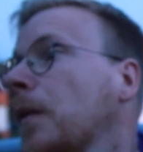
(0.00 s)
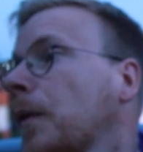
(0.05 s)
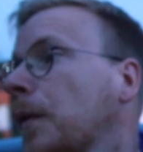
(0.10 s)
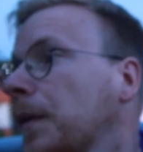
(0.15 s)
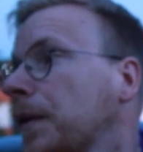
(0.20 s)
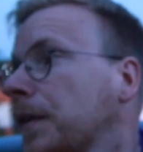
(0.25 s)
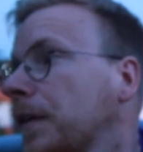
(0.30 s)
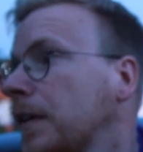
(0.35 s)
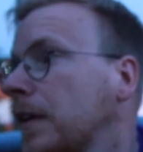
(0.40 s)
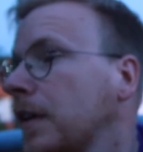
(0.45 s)

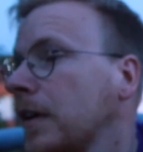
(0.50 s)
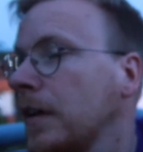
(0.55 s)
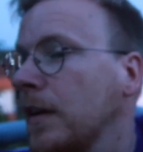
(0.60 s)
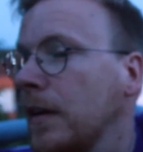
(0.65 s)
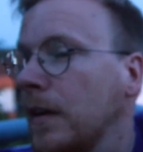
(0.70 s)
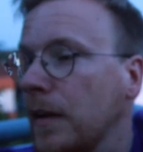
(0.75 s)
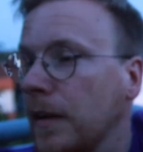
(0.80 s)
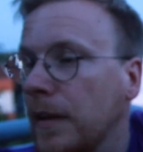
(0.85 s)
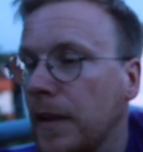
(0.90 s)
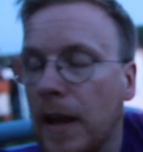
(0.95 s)
Und
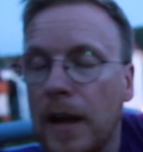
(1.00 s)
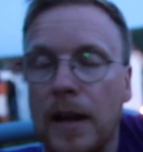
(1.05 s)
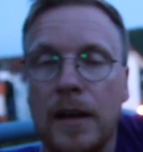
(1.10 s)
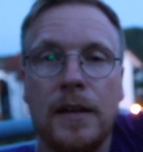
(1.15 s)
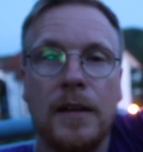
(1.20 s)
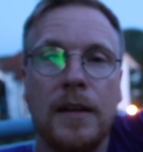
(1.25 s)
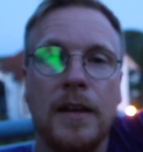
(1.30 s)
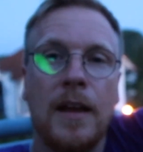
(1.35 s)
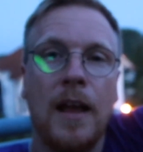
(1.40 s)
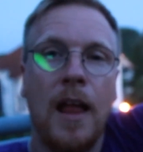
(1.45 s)
ja,
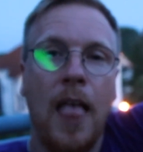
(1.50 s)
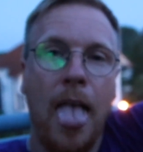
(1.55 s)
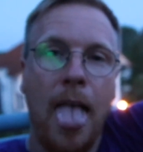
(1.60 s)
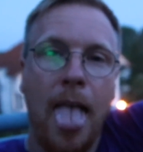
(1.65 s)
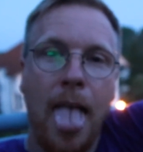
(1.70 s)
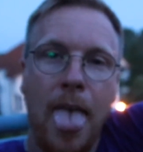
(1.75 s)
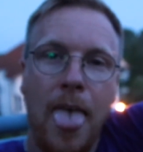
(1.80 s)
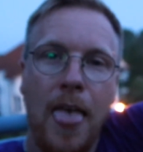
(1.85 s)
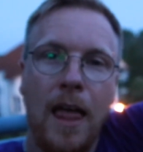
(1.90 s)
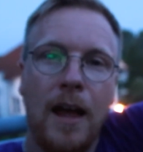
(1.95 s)

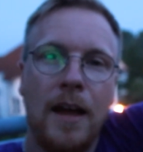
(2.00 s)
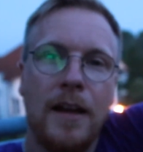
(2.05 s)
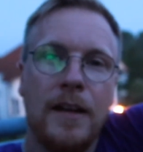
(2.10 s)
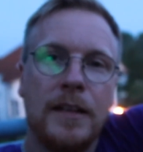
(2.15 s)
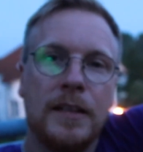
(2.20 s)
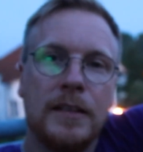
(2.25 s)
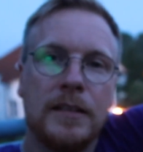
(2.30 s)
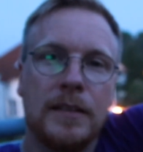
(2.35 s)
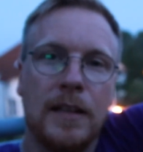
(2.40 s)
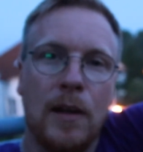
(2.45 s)

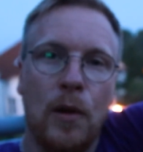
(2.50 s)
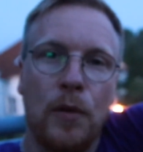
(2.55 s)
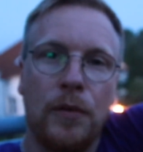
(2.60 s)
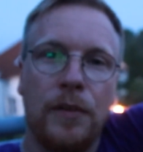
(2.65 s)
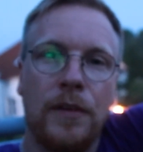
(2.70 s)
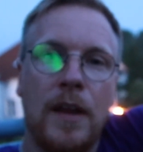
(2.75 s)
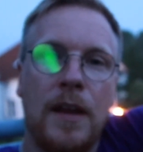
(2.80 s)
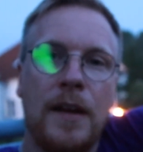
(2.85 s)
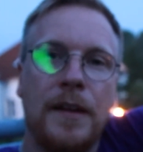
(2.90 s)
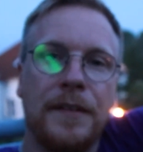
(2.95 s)

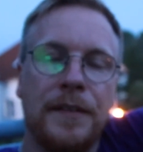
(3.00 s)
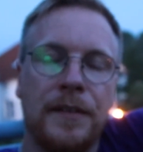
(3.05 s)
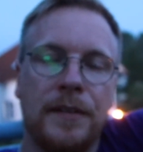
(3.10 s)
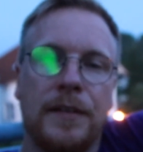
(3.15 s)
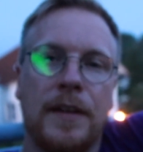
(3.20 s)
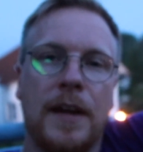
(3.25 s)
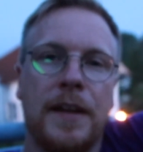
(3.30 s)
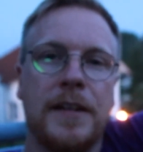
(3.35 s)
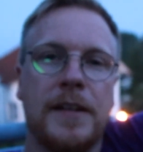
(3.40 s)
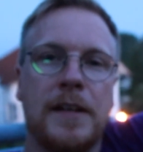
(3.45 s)
draußen ist
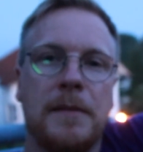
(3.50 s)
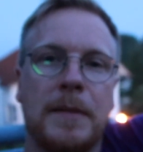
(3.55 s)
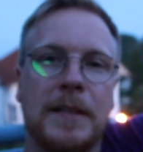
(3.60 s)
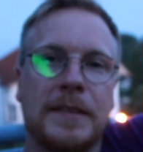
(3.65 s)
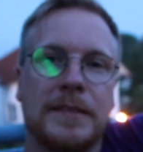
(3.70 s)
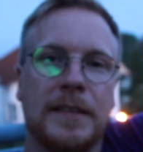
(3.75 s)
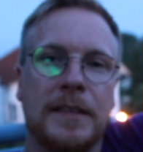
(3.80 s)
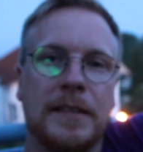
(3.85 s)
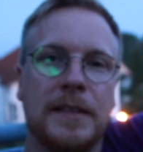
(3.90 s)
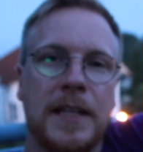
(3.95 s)
es
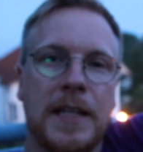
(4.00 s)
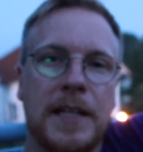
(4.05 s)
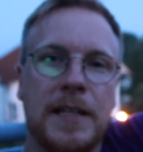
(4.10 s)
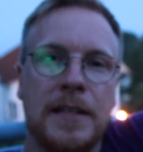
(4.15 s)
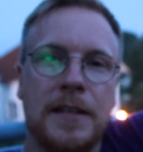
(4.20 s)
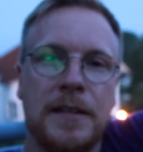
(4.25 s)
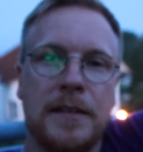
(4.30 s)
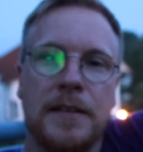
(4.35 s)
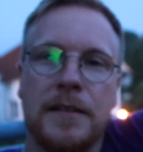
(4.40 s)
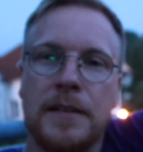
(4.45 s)
einigermaßen
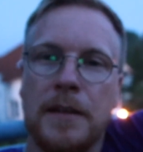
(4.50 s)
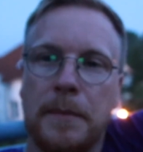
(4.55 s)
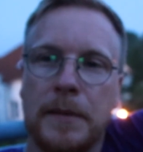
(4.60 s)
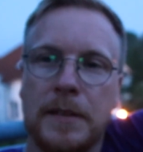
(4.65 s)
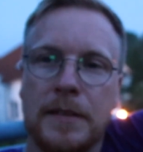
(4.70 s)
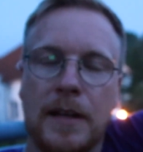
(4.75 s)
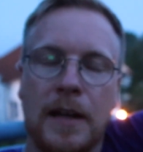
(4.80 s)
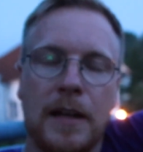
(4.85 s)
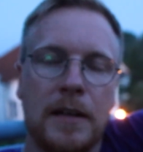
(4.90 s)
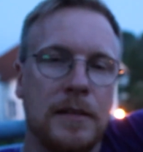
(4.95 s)
erträglich. Ich habe
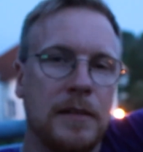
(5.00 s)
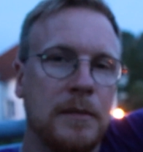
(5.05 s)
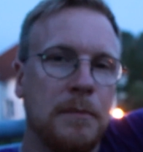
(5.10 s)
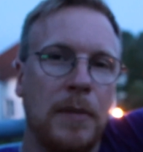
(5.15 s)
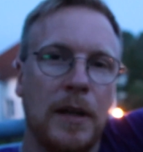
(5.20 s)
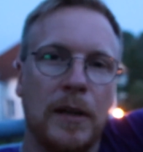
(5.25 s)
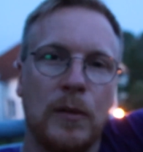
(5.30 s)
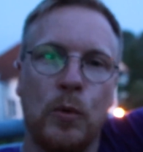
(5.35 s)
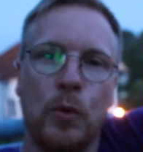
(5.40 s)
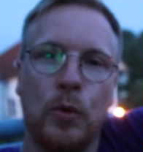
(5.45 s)
jetzt gerade
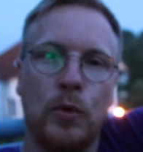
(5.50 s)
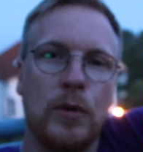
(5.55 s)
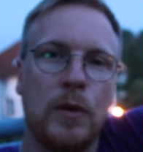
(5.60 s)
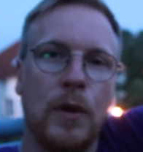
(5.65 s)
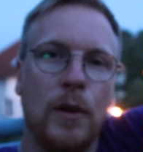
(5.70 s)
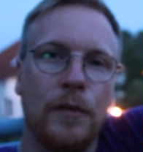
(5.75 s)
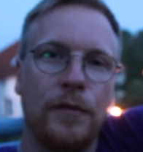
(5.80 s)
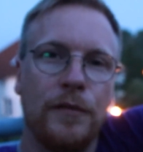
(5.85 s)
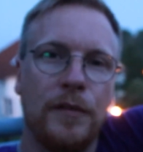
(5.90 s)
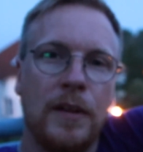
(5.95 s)

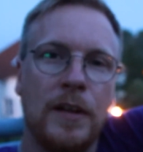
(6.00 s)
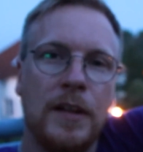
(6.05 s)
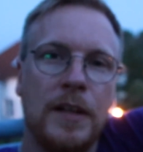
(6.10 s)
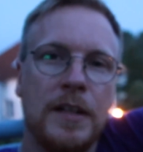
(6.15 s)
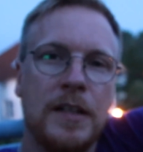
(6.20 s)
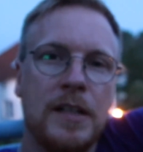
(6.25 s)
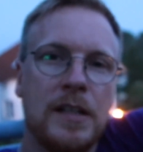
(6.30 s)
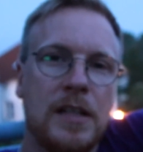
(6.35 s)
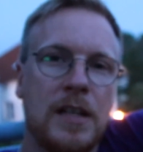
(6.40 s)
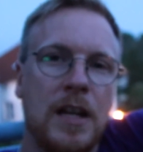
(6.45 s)
Balkontür offen,
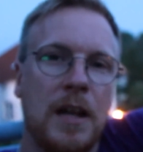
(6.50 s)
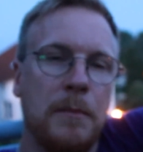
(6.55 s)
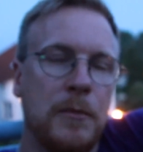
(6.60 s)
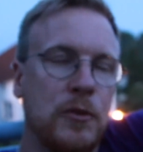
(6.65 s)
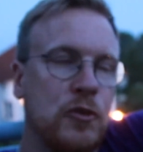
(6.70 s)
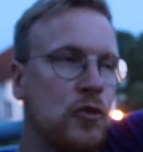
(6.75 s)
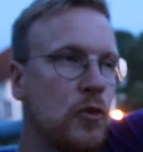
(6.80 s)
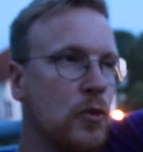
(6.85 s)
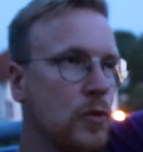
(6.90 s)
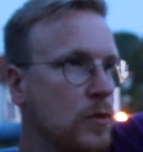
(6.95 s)

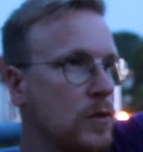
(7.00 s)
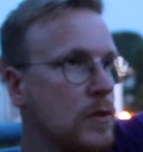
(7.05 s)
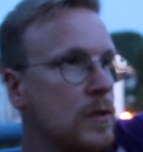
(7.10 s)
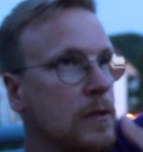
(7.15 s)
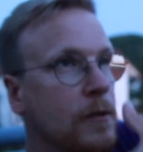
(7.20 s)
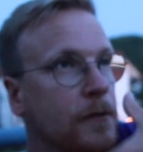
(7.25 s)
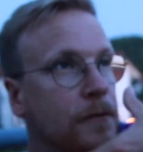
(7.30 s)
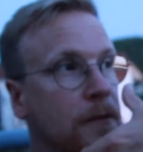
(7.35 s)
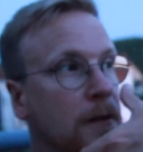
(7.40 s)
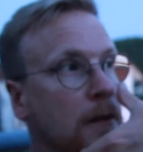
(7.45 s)
damit es schön
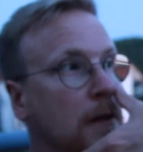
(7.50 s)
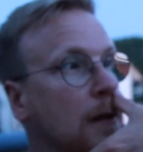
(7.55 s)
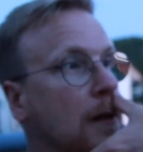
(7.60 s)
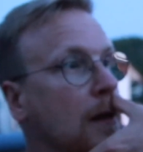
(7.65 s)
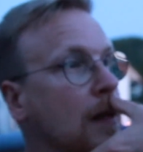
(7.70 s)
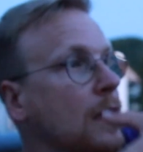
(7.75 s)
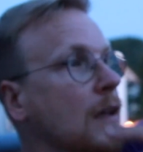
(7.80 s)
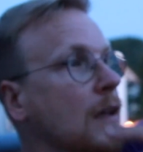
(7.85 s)
durchlüftet.